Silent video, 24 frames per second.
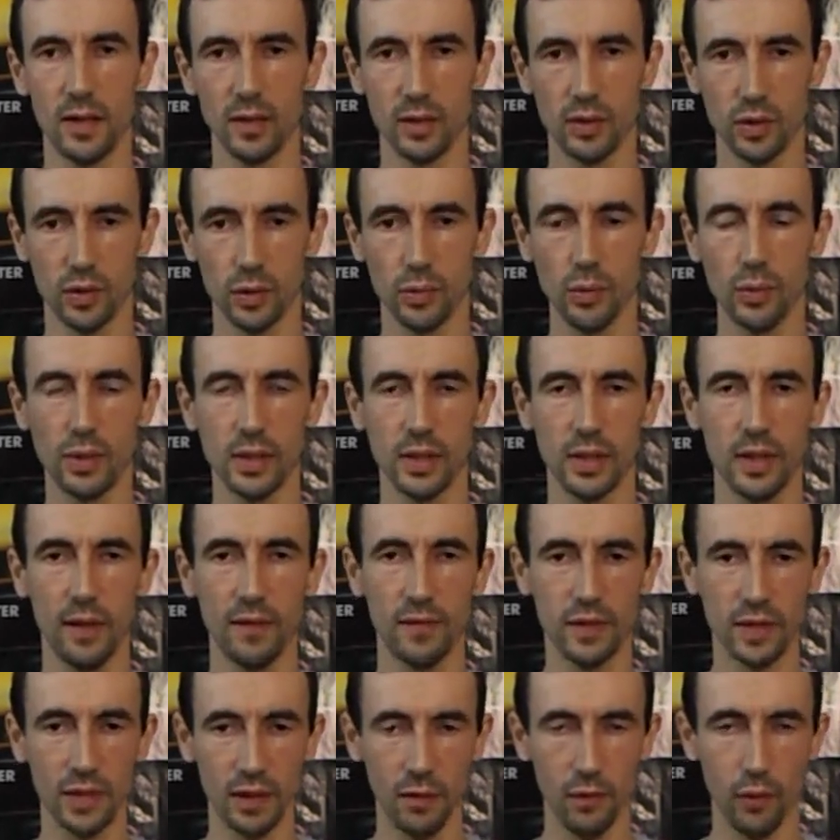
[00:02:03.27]
конструкция
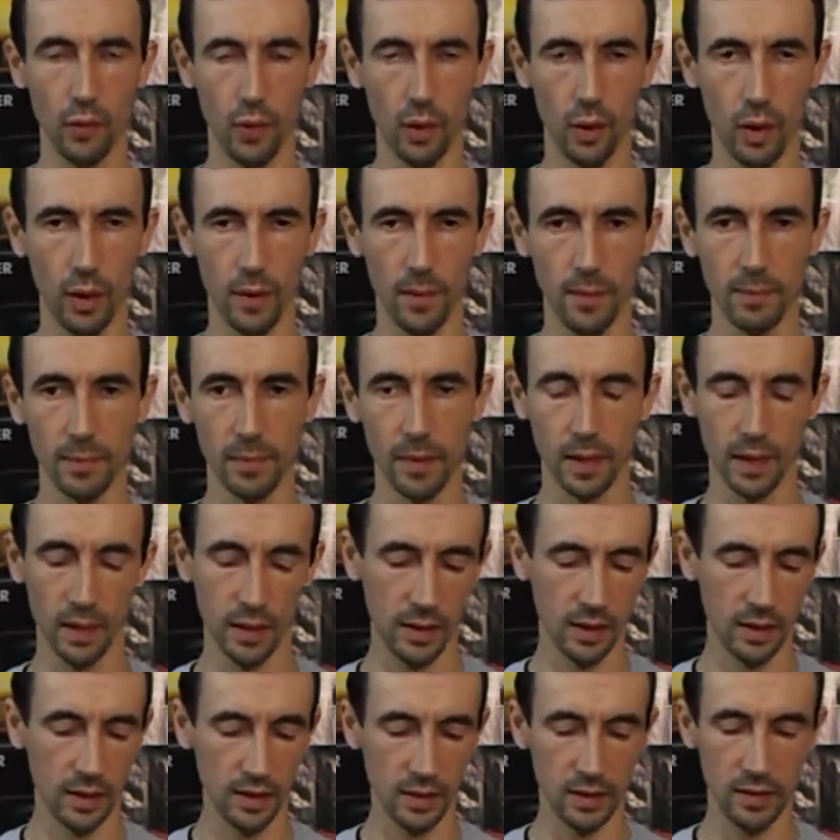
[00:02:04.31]
всего.
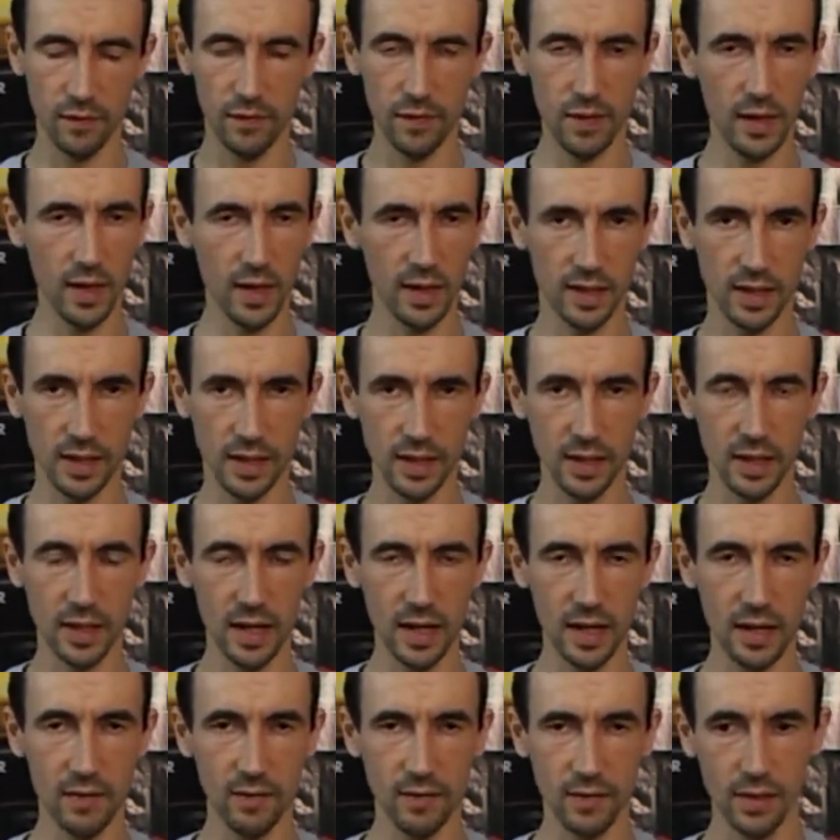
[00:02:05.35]
Двигатель
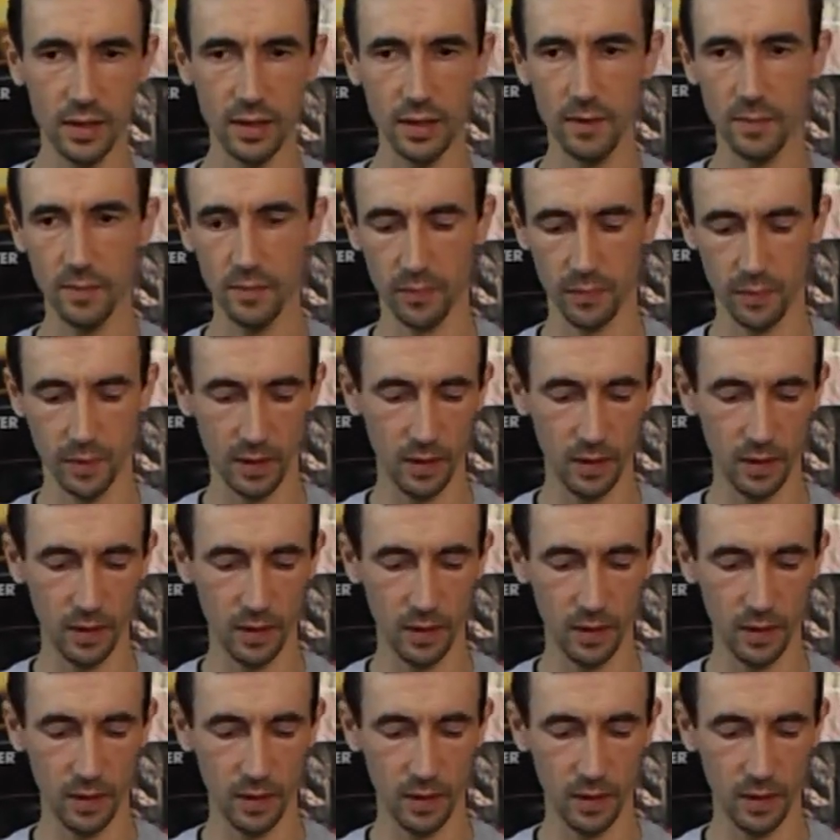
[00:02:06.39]
древний,